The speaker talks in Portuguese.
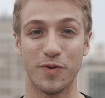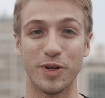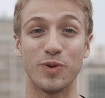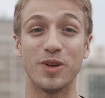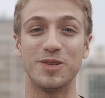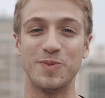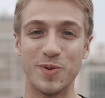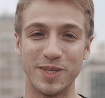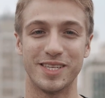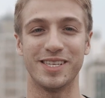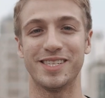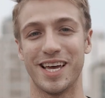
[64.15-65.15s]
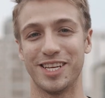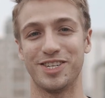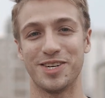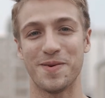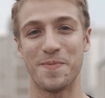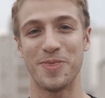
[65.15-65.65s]
foi em
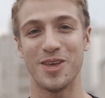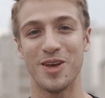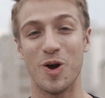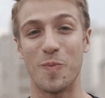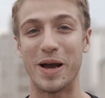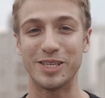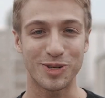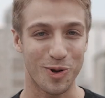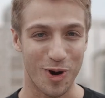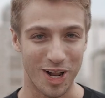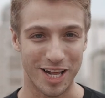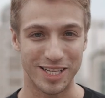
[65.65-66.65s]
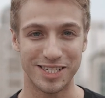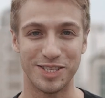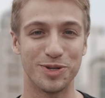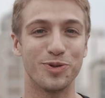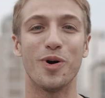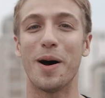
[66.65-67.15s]
2017. Uma escola
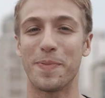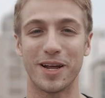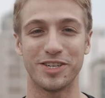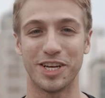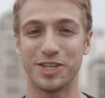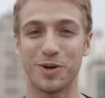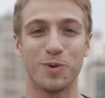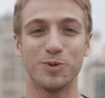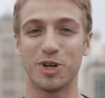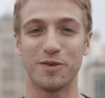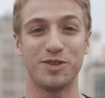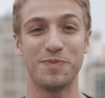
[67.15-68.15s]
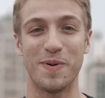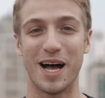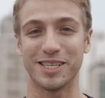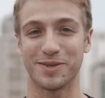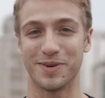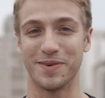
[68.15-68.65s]
decidiu doar para a gente alguns ovos de
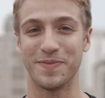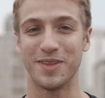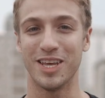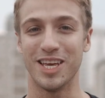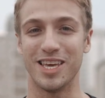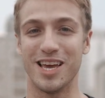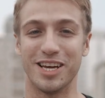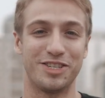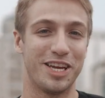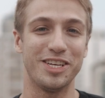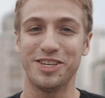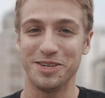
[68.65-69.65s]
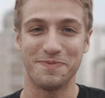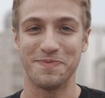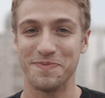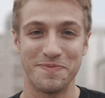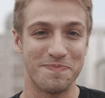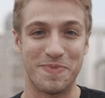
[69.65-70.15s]
Páscoa. E a gente,
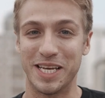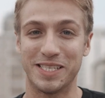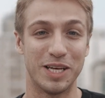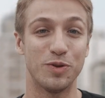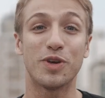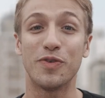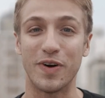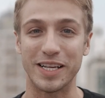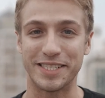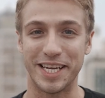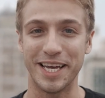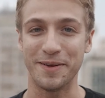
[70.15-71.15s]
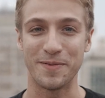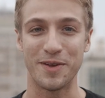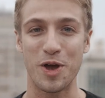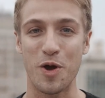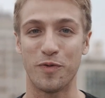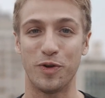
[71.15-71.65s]
pensando o que fazer,
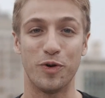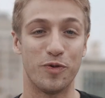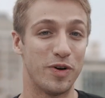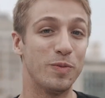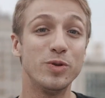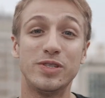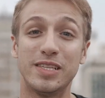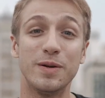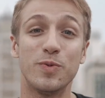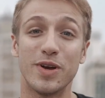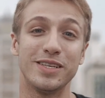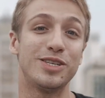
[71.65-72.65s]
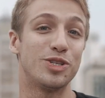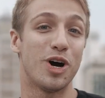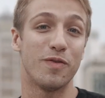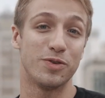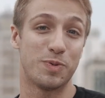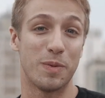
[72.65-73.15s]
falou: vamos distribuir esses
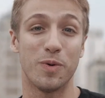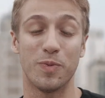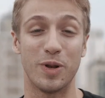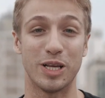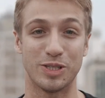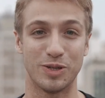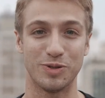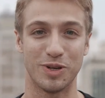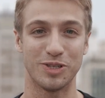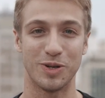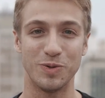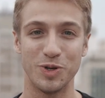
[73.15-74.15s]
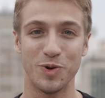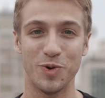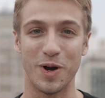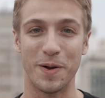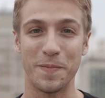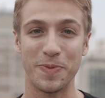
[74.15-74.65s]
ovos para a população em situação de
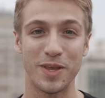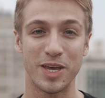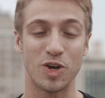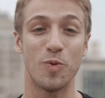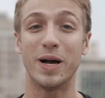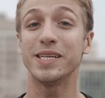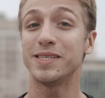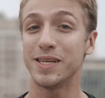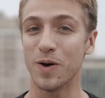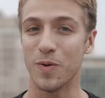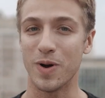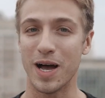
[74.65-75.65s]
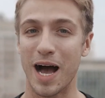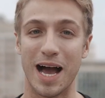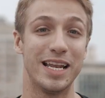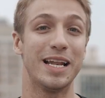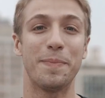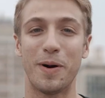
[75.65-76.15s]
rua em uma ação
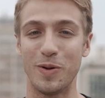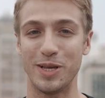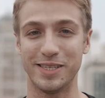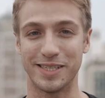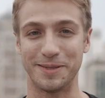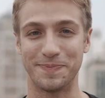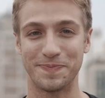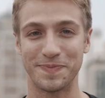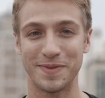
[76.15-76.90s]
ali na Paulista.